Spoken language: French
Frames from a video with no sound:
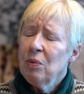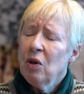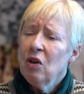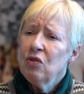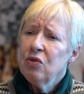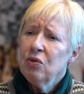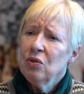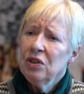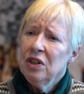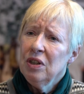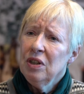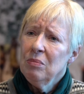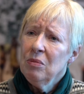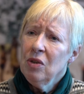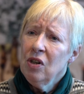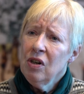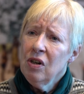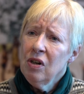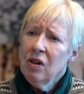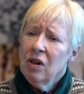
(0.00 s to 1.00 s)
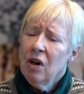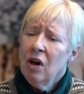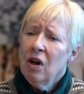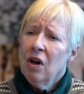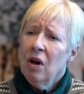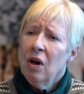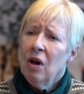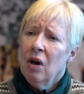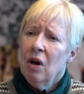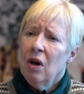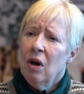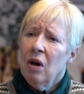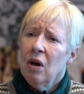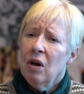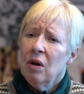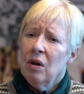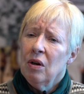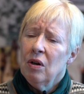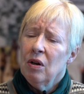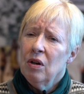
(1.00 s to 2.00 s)
profondément.
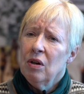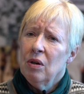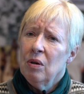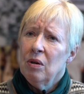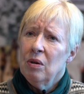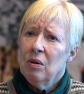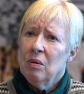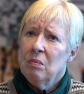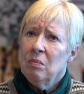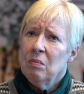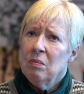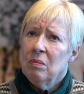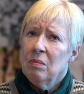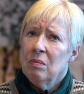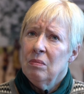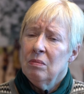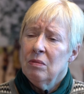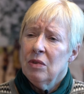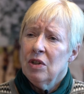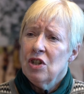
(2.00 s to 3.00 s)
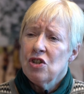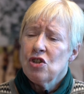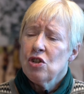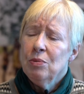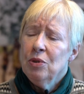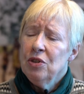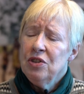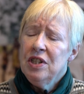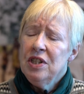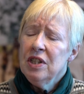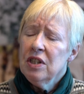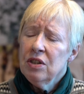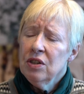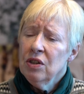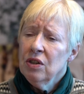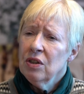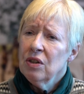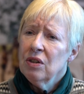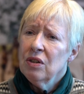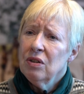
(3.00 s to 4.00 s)
Euh, je me dis
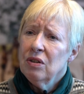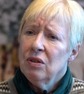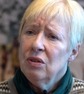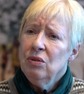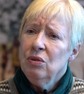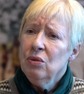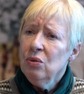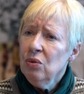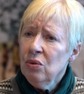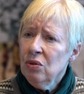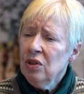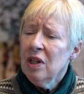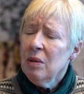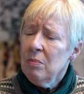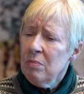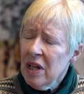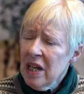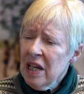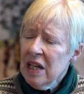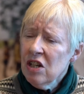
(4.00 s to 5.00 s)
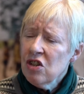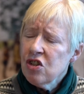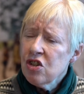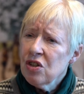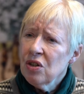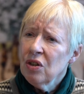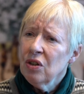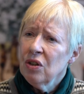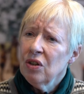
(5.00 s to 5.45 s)
que nous, les Belges,